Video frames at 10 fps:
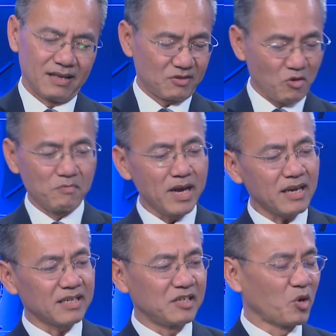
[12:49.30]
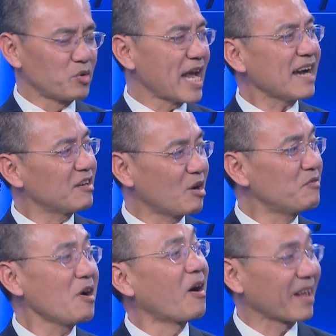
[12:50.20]
tôi không biết là cái sự đổ giá ở đó
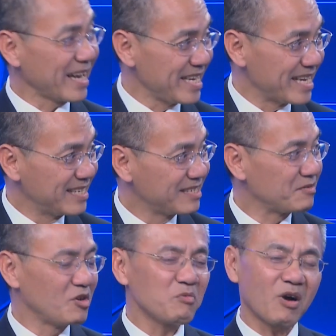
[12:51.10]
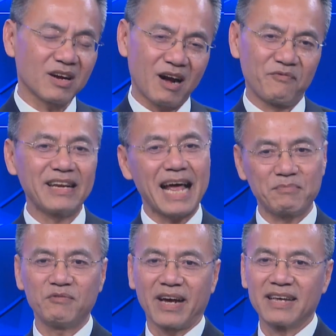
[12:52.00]
với họ là cái gì nhưng lúc họ cần phải
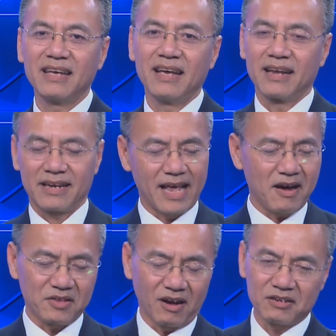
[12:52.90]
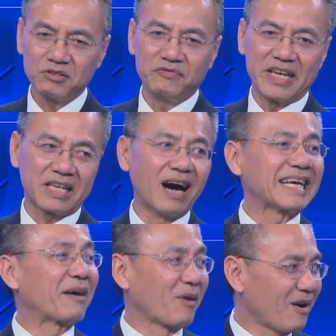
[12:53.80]
làm như vậy để họ nhận cái viện trợ
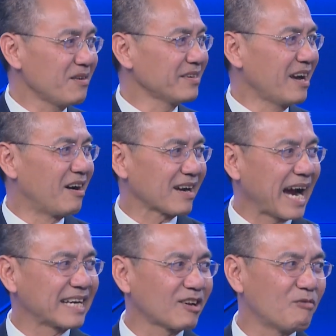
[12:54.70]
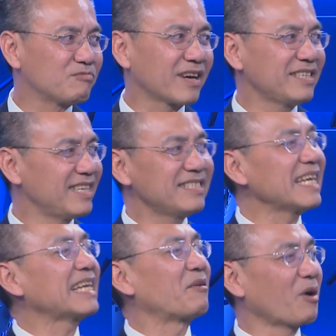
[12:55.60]
nào đó để họ khai thông cái chính
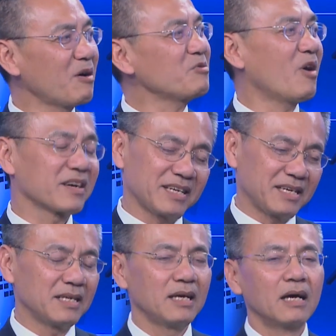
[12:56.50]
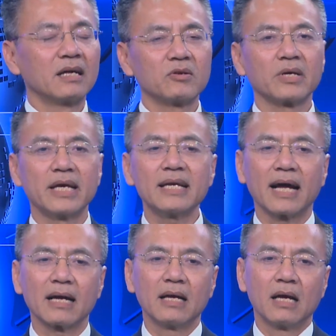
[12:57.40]
sách nào đó của Hoa Kỳ tôi nghĩ
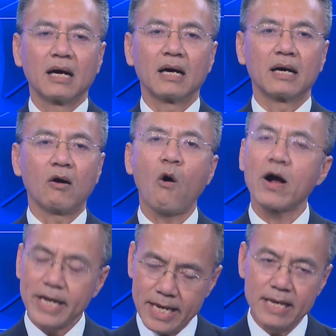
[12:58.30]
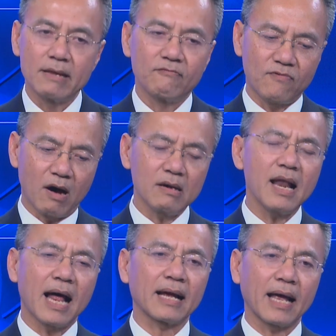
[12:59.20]
rằng uh, Hoa Kỳ vẫn
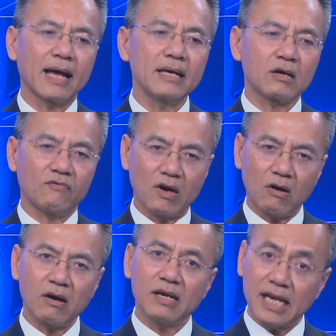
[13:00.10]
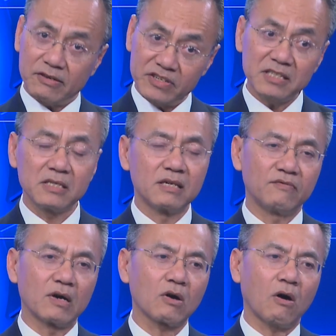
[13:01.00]
là cái vẫn có cái leverage
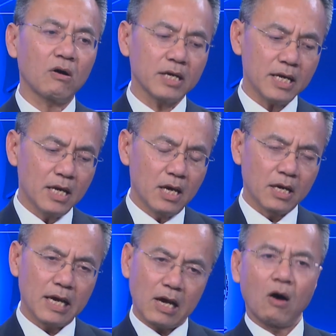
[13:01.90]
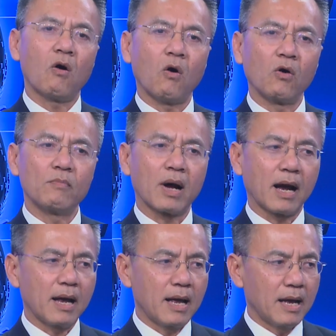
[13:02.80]
vẫn có cái cái cơ hội à?
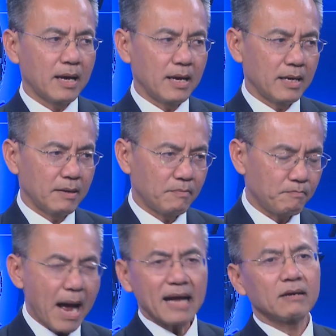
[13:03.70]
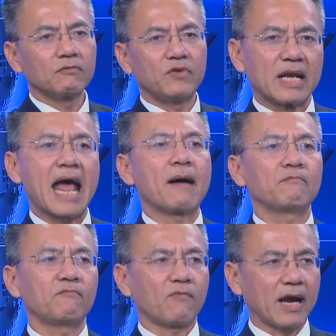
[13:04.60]
mà bắt
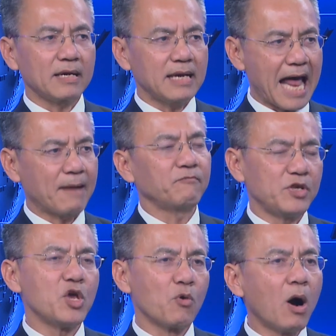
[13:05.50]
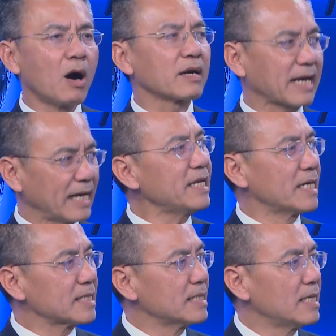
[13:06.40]
Nam phải làm nhiều hơn để cải
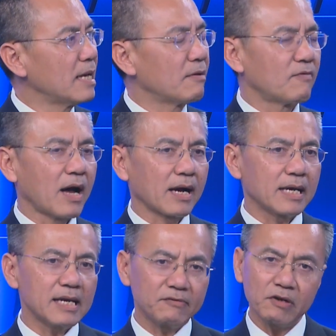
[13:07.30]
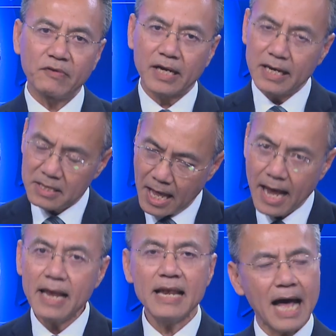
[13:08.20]
thiện và cái leverage về kinh
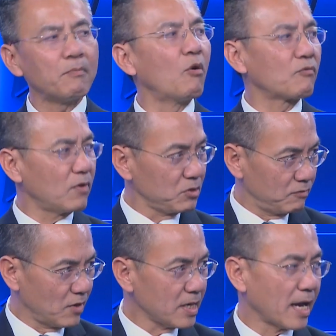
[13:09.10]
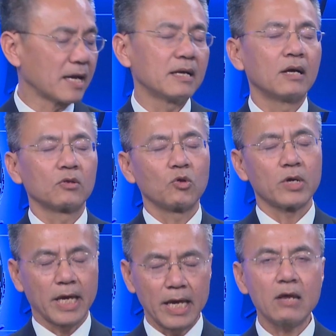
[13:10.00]
tế là một vấn vấn đề tôi
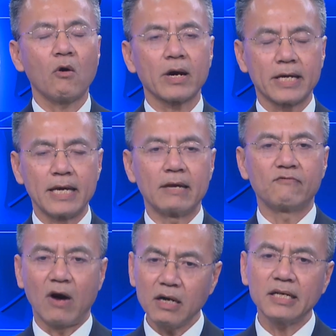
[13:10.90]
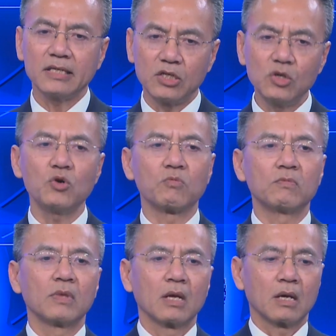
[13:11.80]
nghĩ Hoa Kỳ vẫn có thể sử dụng
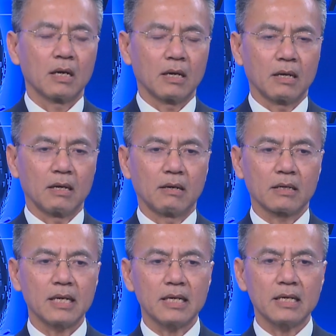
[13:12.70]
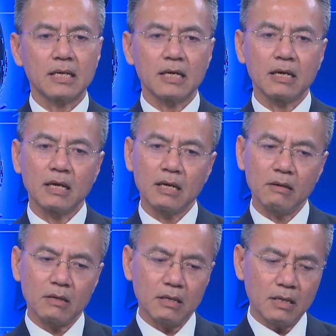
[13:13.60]
uh, cái, cái, cái, cái, cái,
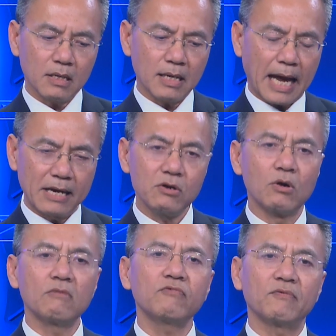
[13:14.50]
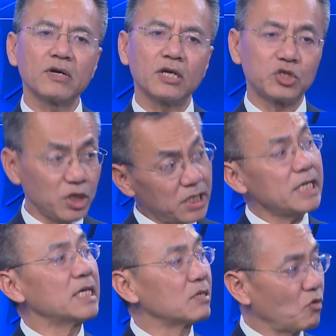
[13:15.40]
cái, cái, cái ảnh hưởng về vấn đề chính
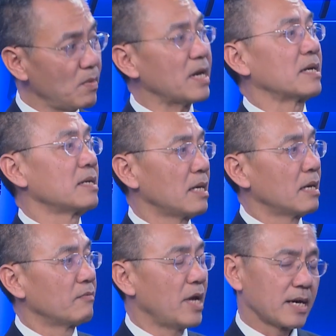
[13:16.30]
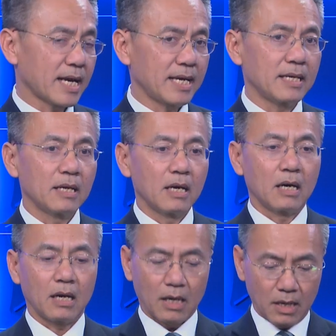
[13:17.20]
trị của mình hiện nay
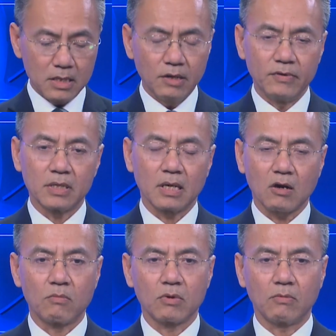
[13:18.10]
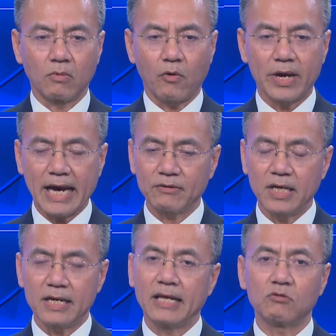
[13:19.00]
ờ, ở người Việt cộng đồng Oan Khao
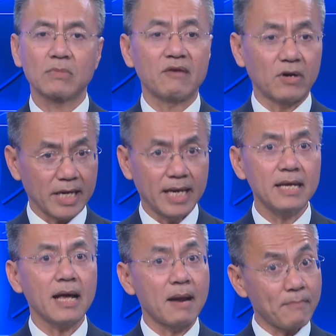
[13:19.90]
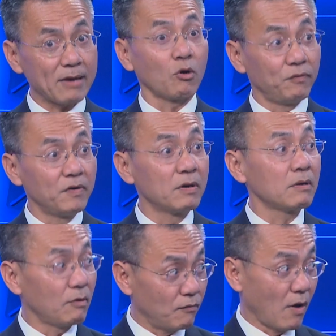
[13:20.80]
Tia đây chúng ta vẫn thấy anh Michael Phương
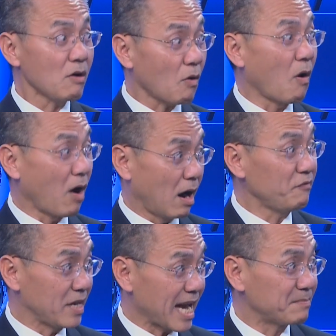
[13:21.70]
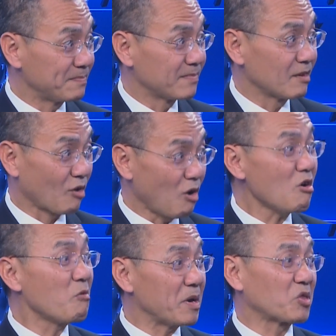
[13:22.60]
vẫn còn ở Việt Nam còn
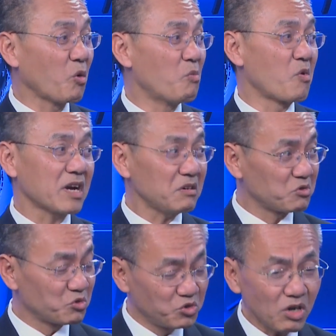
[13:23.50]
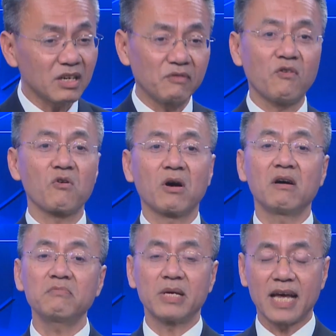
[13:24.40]
còn bị tù bị một cách giữ. rất là vô ừ. cớ
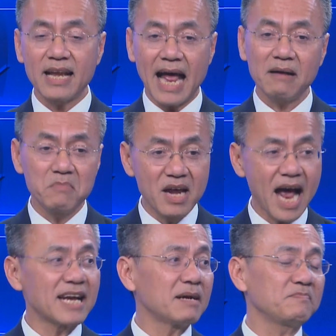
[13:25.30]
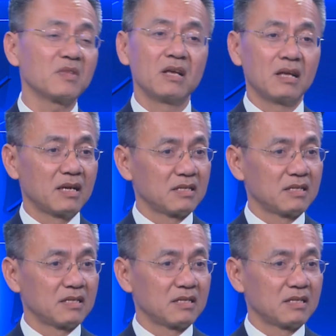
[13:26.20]
ừ. bị kết án 12 năm Đúng.